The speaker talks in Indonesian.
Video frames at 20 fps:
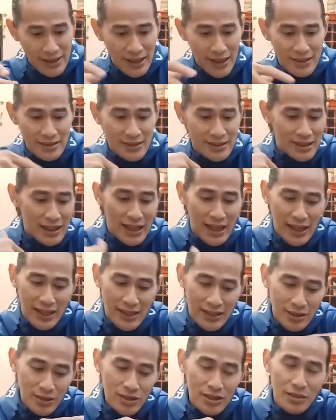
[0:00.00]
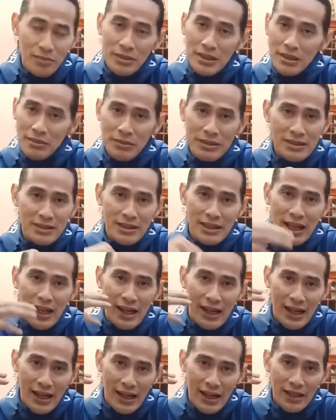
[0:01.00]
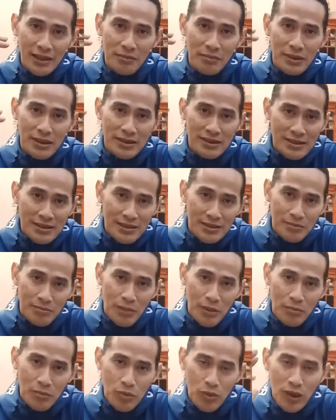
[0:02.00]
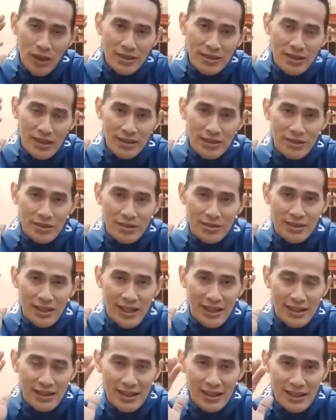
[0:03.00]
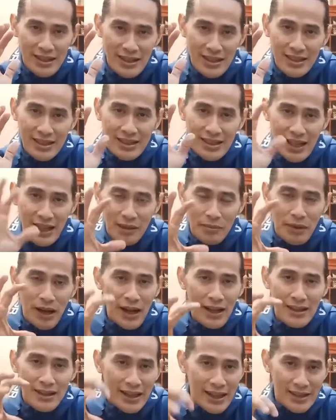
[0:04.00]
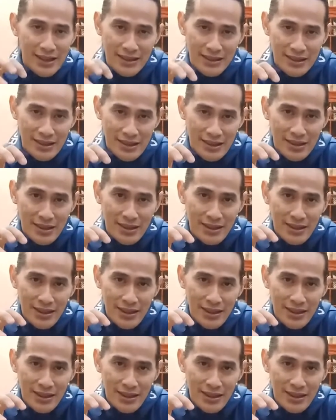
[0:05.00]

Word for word: Nah setelah itu teman-teman silahkan membuat satu strategi dalam hal dietnya.